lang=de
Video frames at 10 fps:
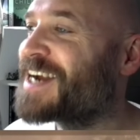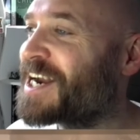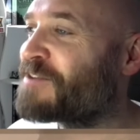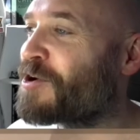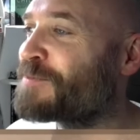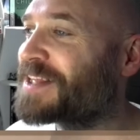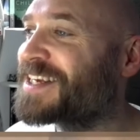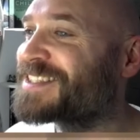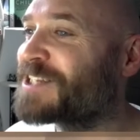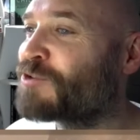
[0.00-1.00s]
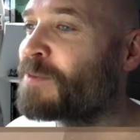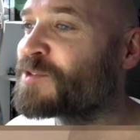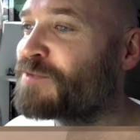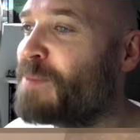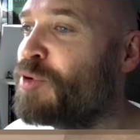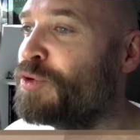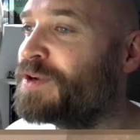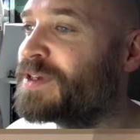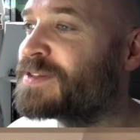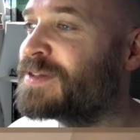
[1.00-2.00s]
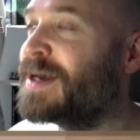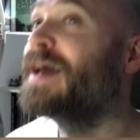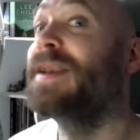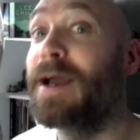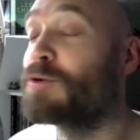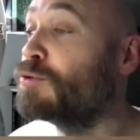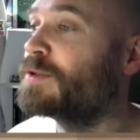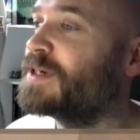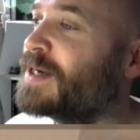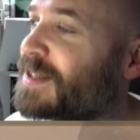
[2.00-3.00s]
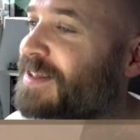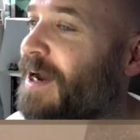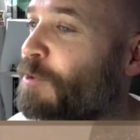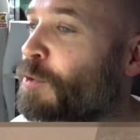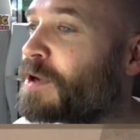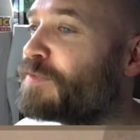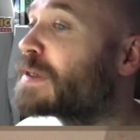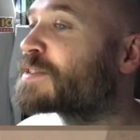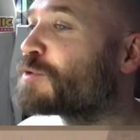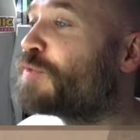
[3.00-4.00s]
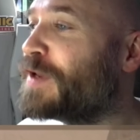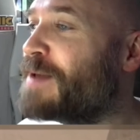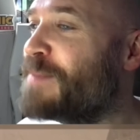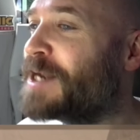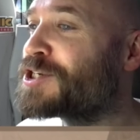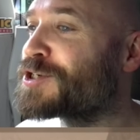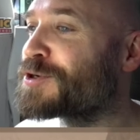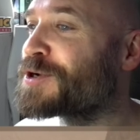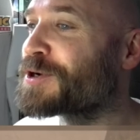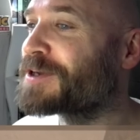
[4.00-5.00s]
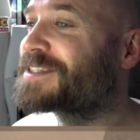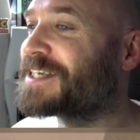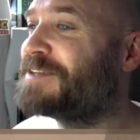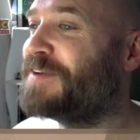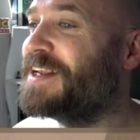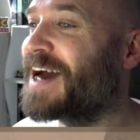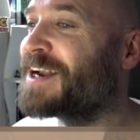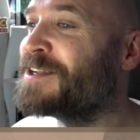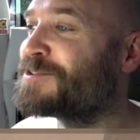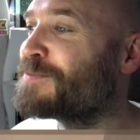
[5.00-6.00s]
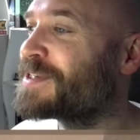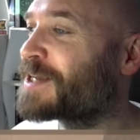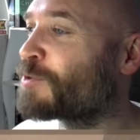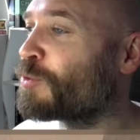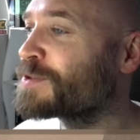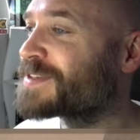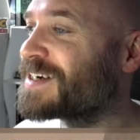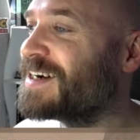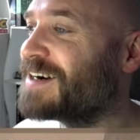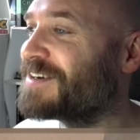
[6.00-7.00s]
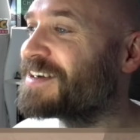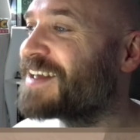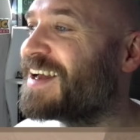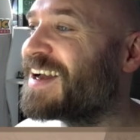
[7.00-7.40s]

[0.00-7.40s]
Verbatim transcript: gar nicht, warum der Tesla-Turm so verpönt ist. Na gut, der hat ungefähr so viele Menschen schon geröstet wie ein handelsüblicher Toaster, aber